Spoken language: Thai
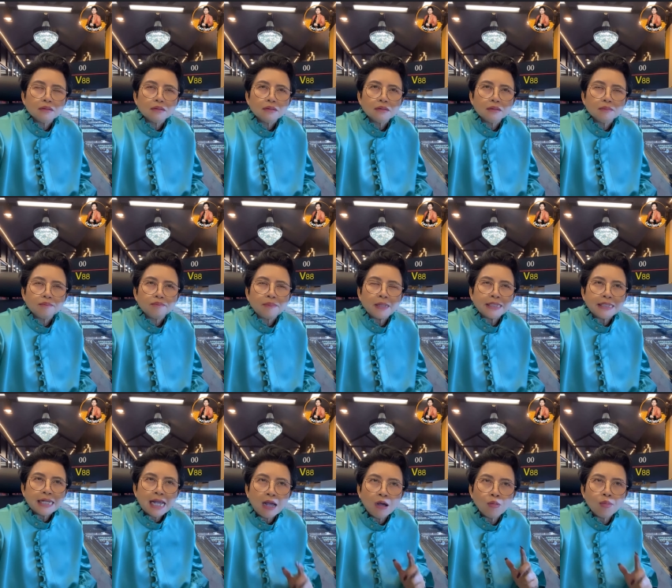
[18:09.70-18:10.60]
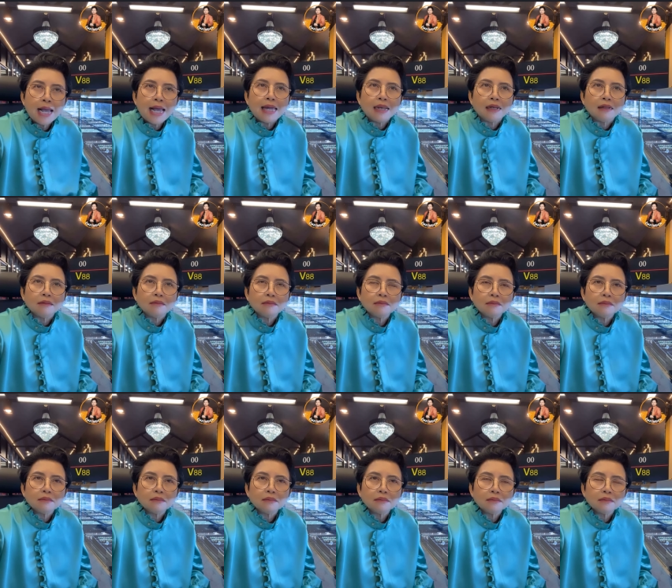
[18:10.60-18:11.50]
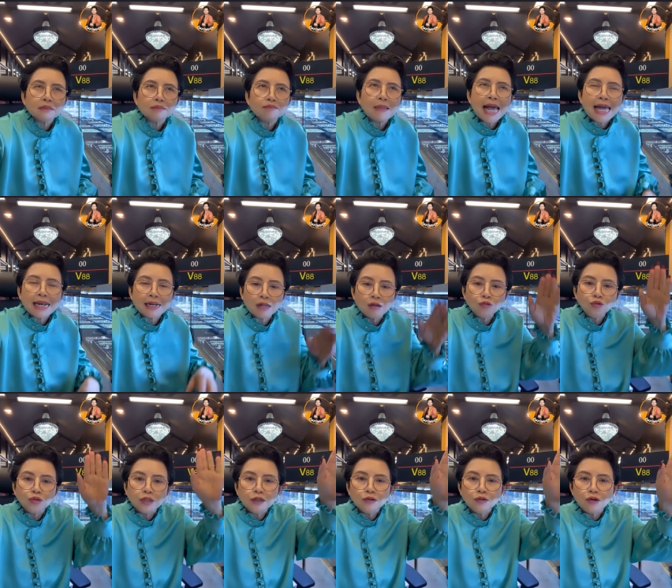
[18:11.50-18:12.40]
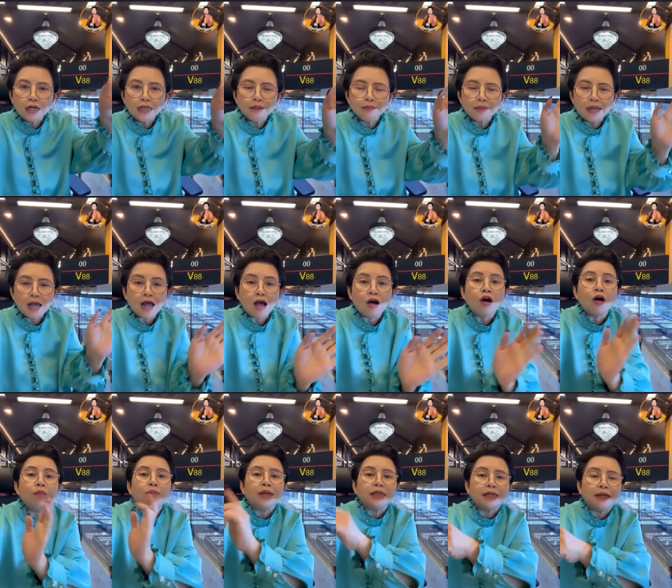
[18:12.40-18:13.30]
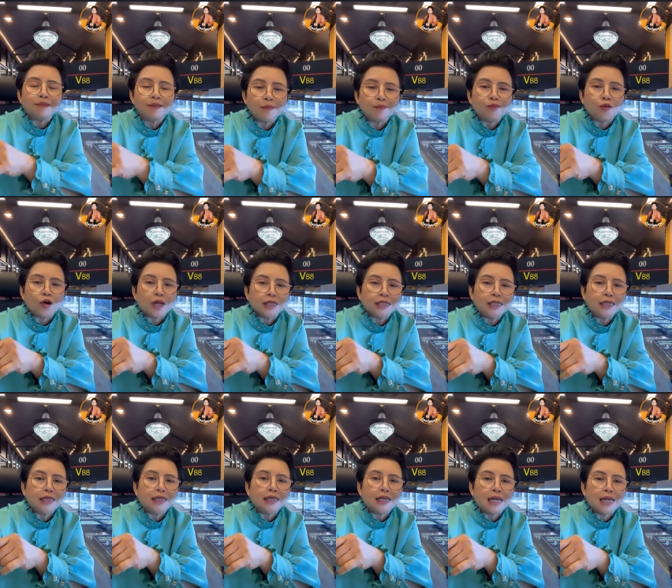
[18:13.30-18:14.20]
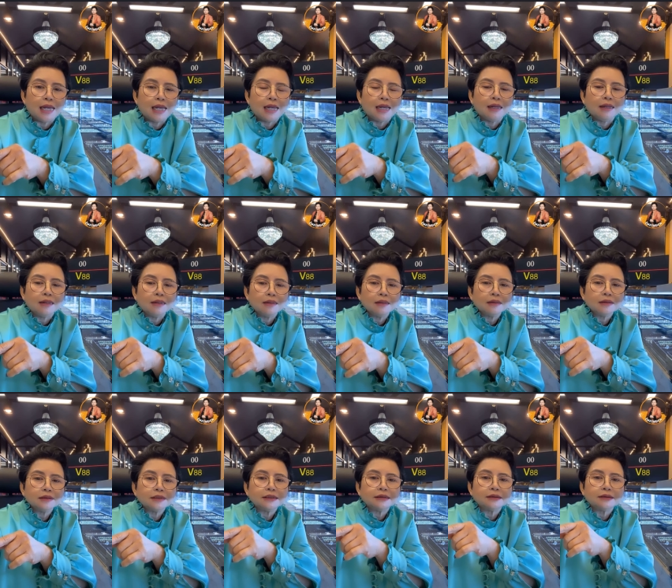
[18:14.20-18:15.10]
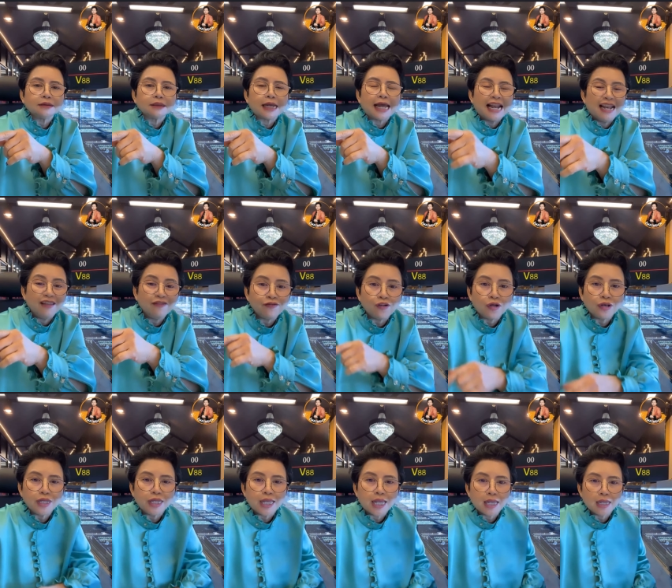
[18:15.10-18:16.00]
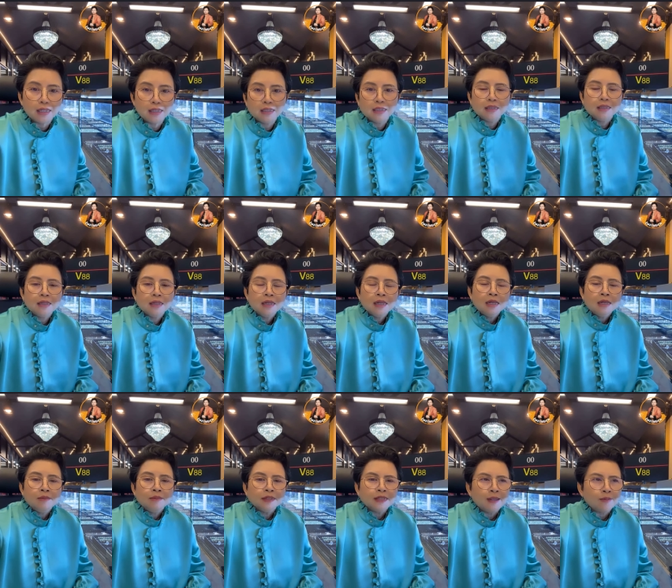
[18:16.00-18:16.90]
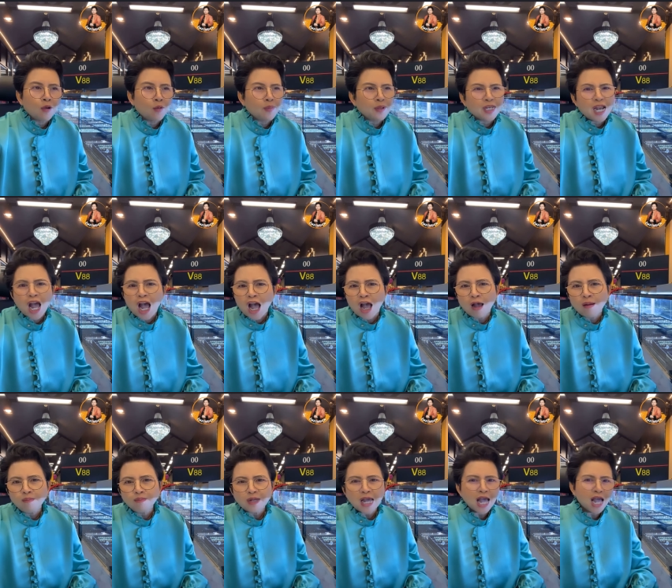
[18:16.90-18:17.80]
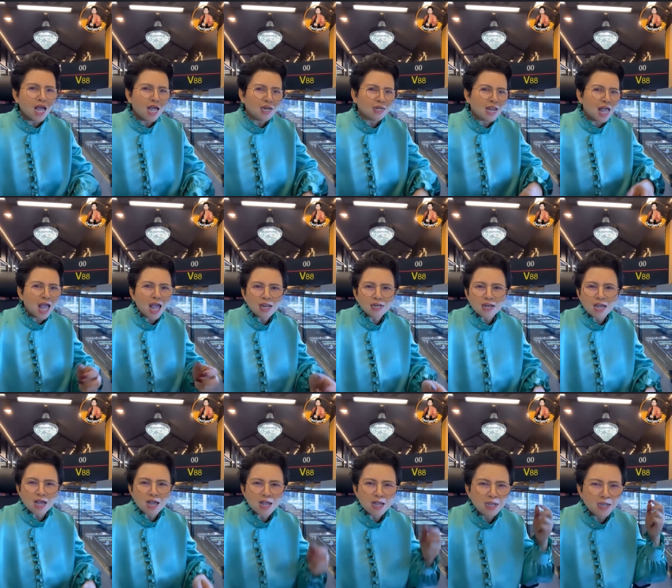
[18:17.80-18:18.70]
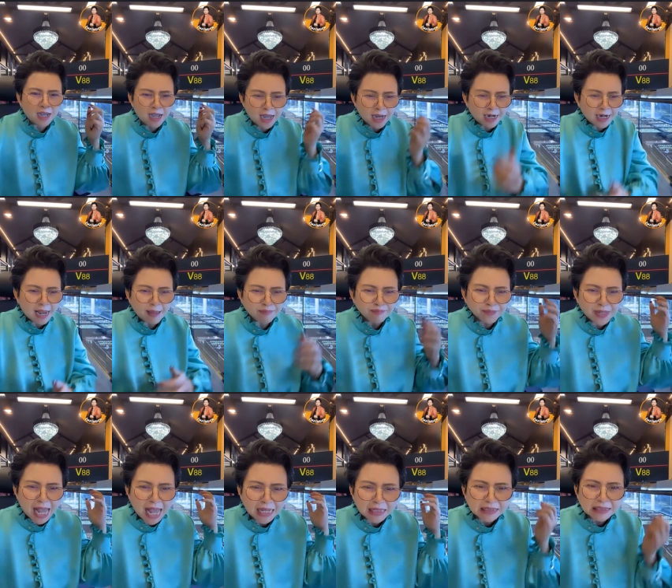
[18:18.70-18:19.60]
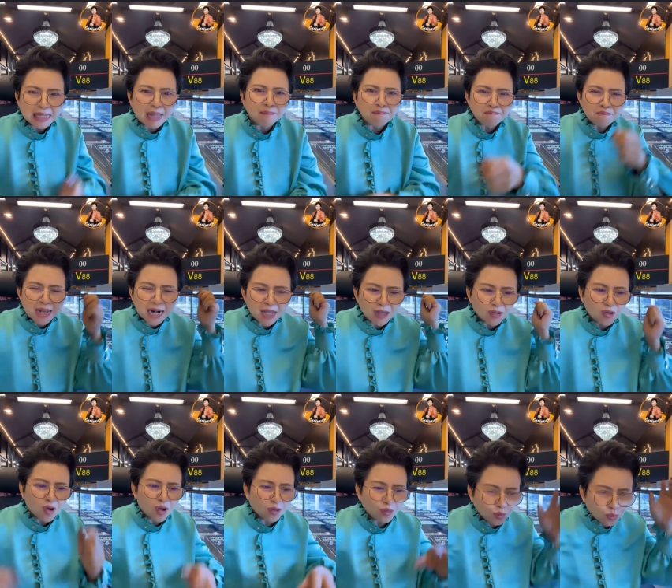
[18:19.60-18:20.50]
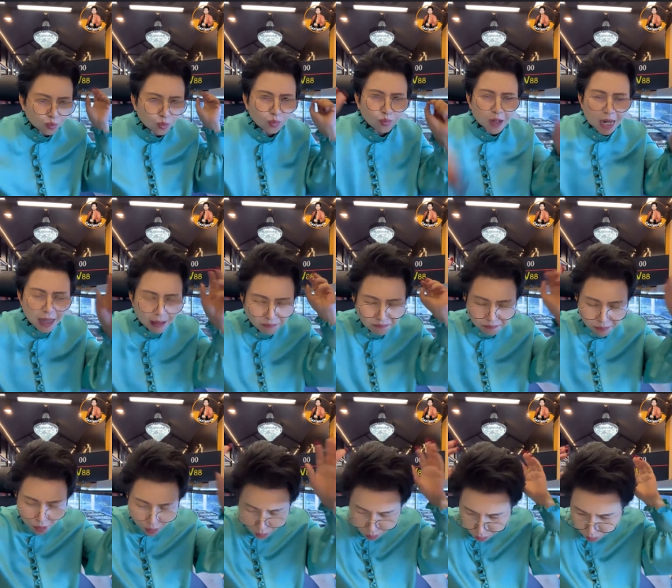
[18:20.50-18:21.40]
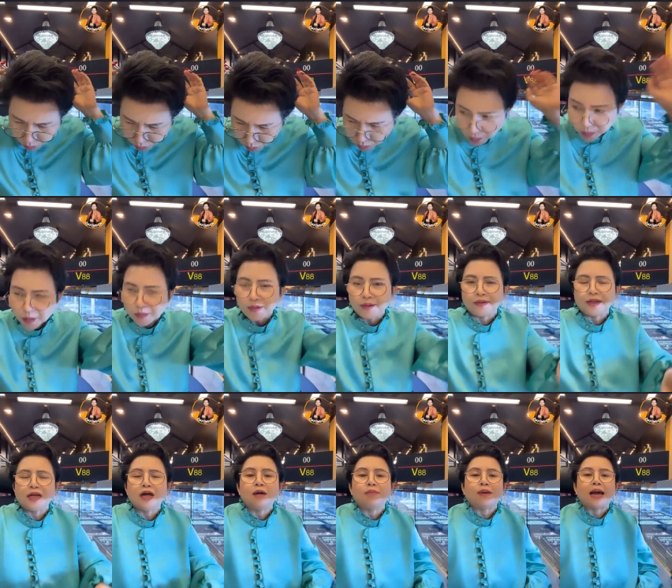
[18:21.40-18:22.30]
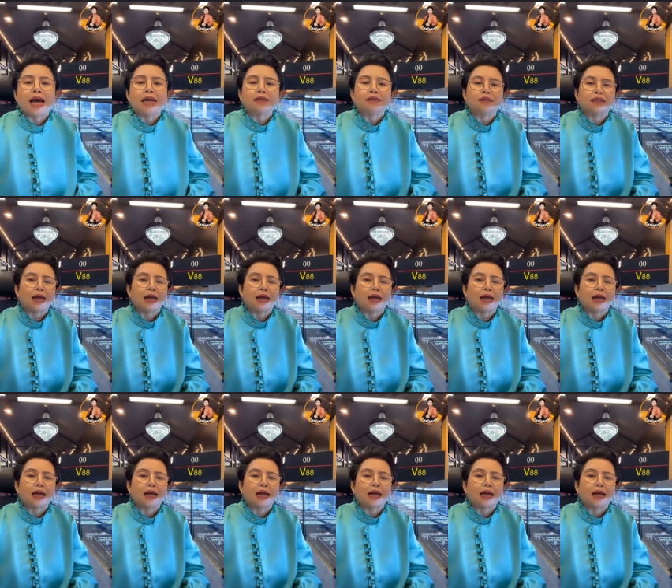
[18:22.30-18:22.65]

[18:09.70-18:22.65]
ไปเช่าบ้าน บ้านเขาอยู่นิวออร์ลีนส์เขาเอาไม่ใช่ไปปล่อยที่แคลิฟอร์เนียไม่ใช่ก็ไปทำงานร้านอาหารรับจ้างซับมะละกอนบุบลาโอ้ยไปไปนั่งพักท่า